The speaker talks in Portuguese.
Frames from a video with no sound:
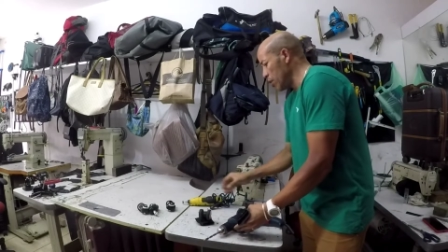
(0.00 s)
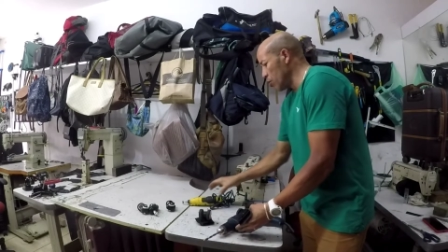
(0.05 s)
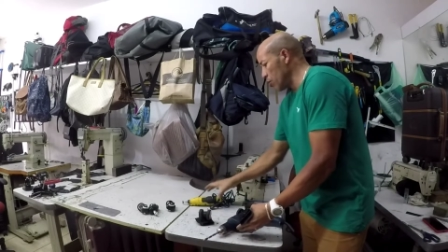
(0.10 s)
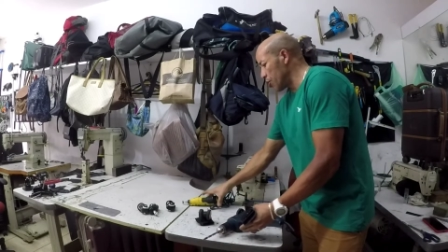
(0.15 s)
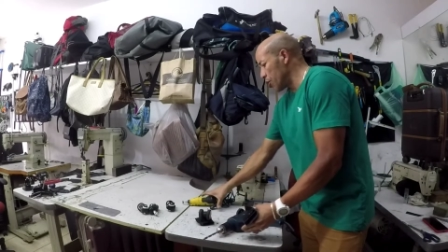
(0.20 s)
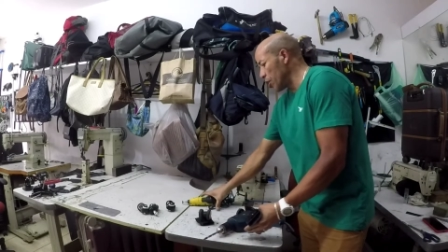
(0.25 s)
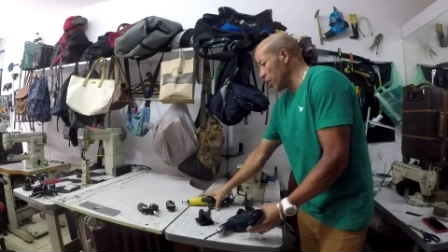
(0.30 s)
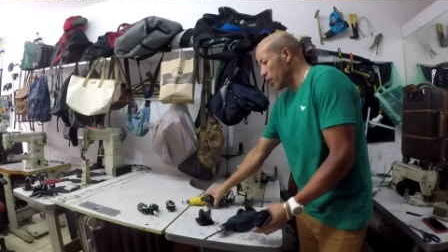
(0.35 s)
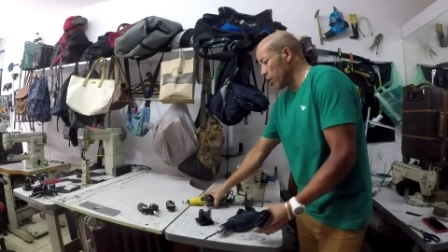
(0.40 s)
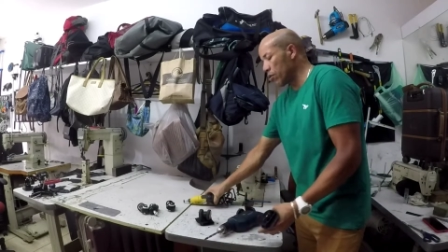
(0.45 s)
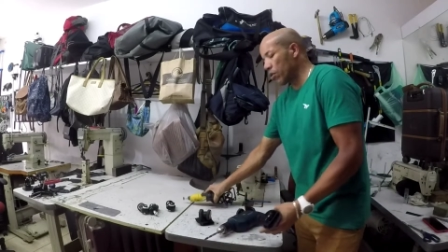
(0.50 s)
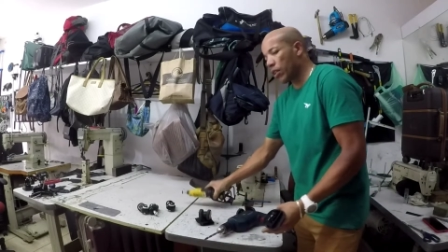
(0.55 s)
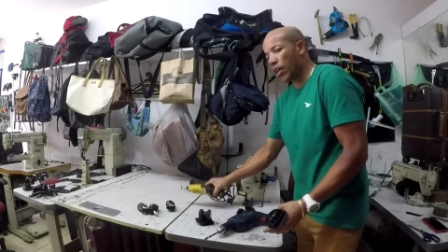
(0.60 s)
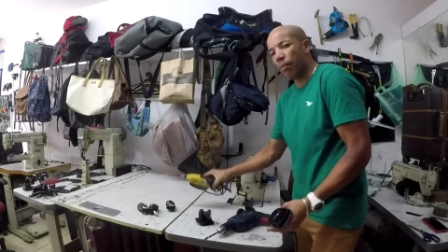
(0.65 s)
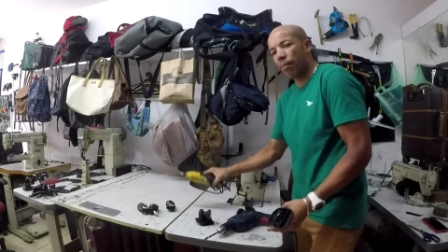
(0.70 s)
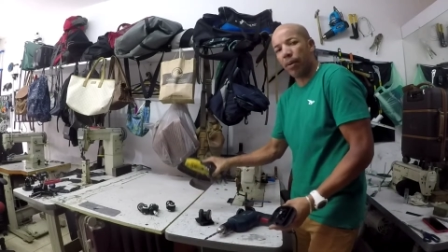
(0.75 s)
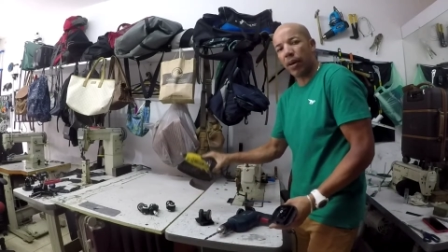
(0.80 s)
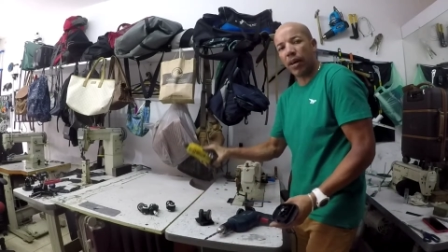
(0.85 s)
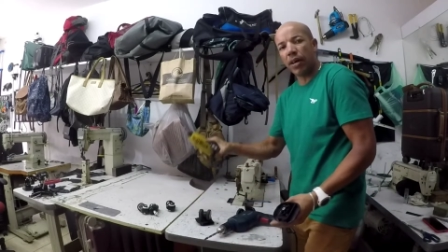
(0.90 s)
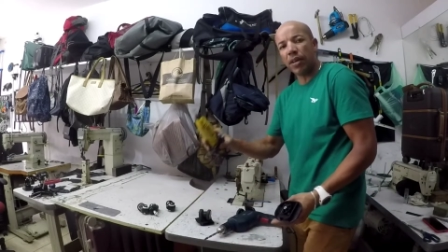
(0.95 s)
utilizo
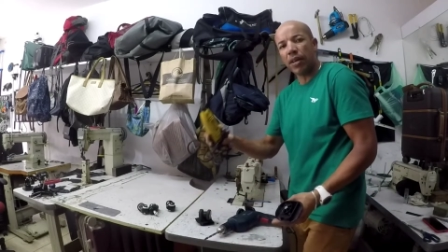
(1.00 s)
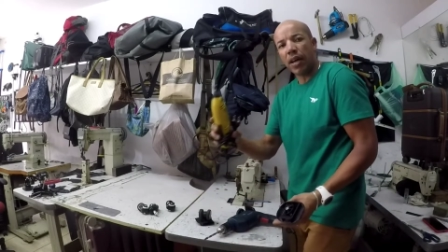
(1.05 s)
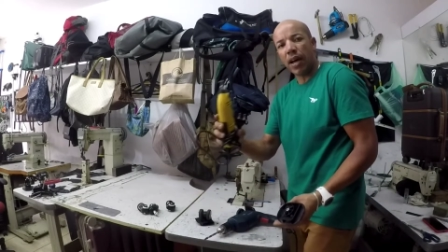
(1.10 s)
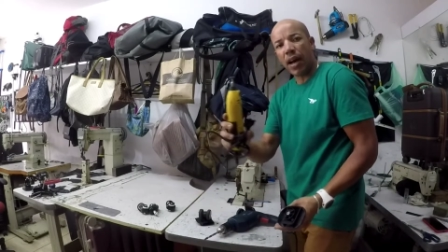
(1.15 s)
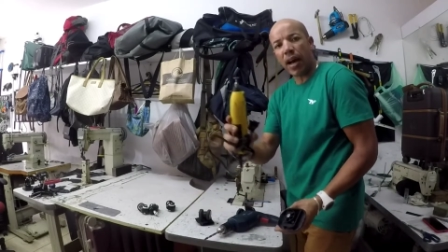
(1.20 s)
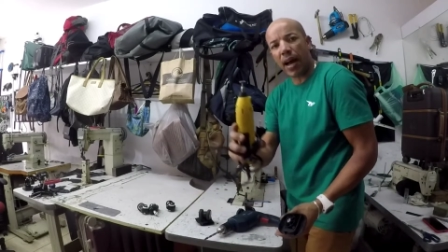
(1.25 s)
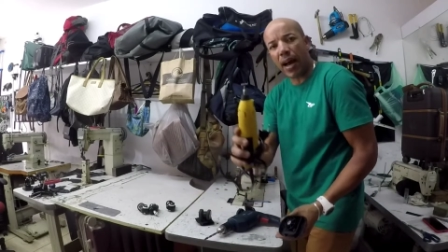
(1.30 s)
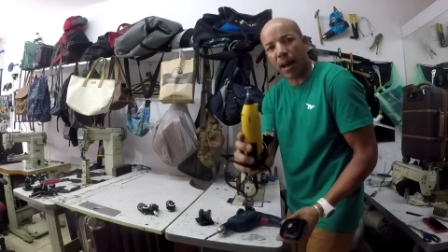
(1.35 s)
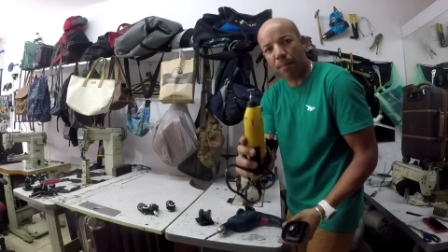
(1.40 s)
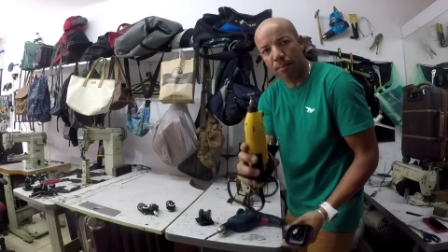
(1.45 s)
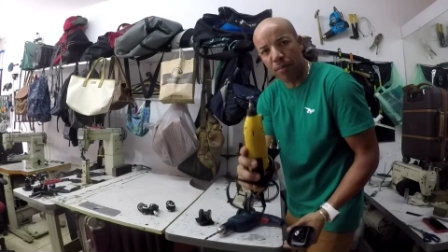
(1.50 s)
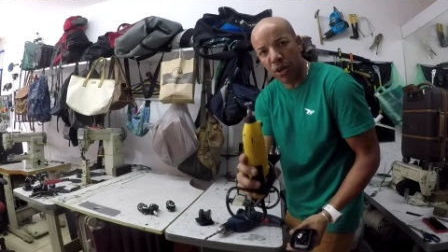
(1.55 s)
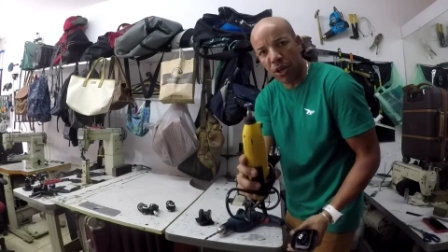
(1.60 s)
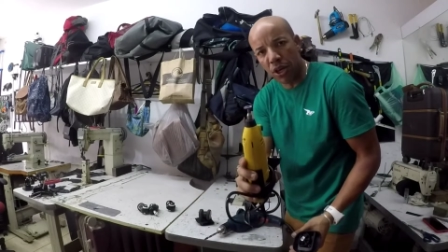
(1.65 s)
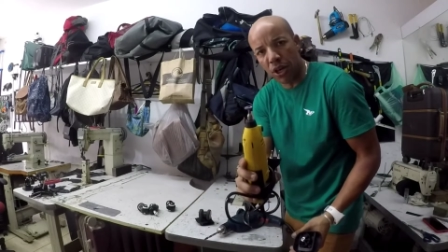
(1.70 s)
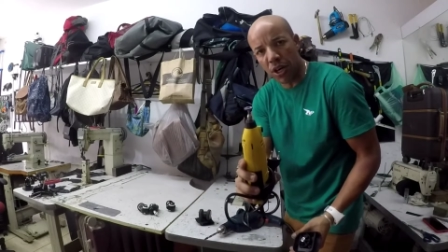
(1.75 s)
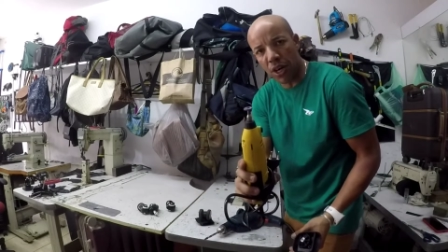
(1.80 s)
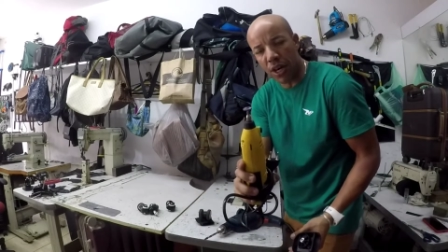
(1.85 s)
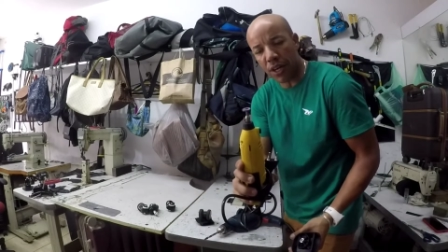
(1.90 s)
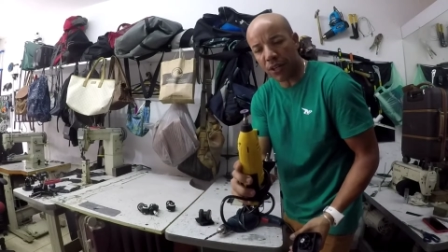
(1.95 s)
também a
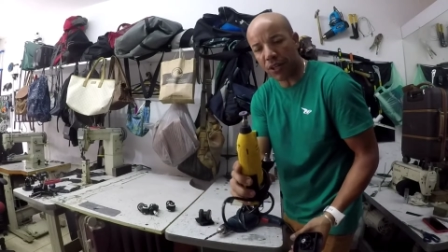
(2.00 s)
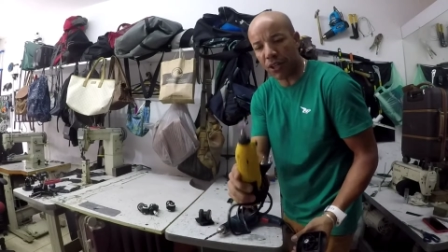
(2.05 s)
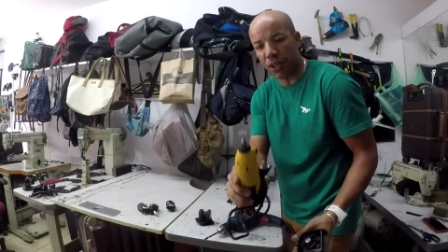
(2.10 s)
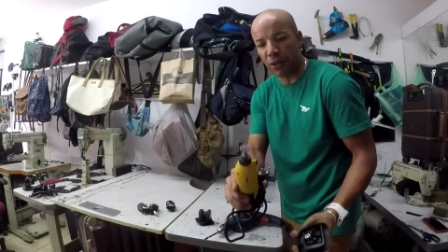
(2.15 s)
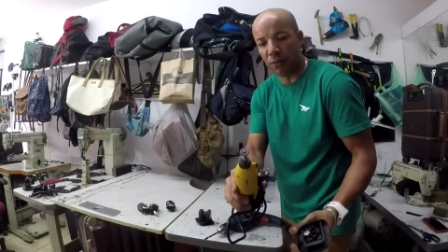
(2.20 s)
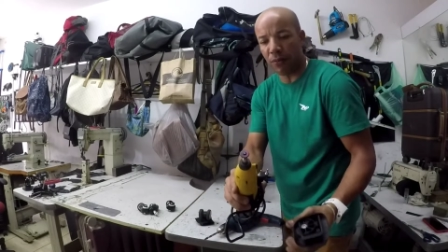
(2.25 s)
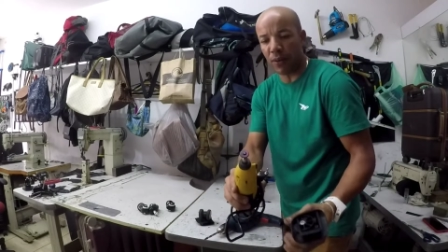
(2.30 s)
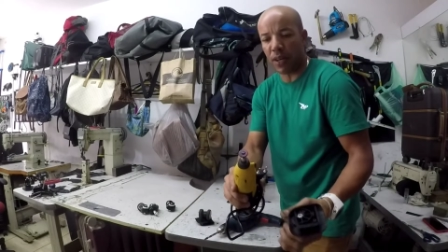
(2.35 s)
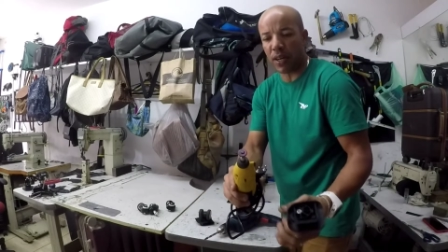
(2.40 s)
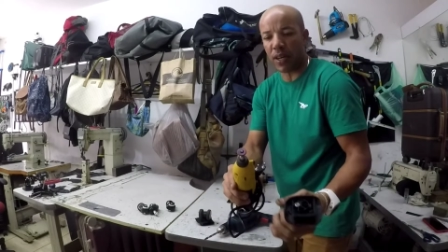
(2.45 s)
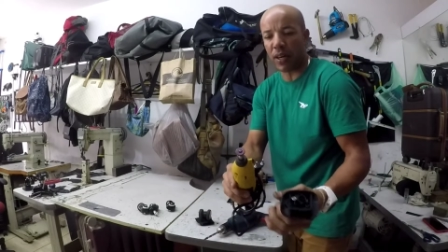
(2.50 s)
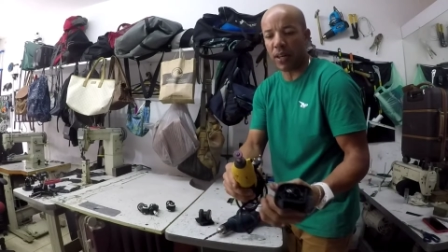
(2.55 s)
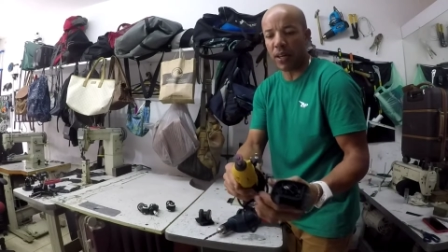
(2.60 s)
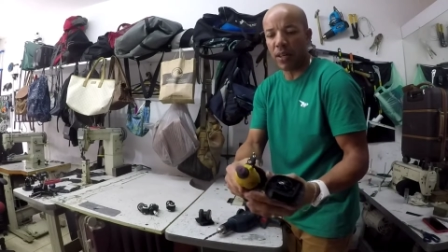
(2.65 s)
mini retífica.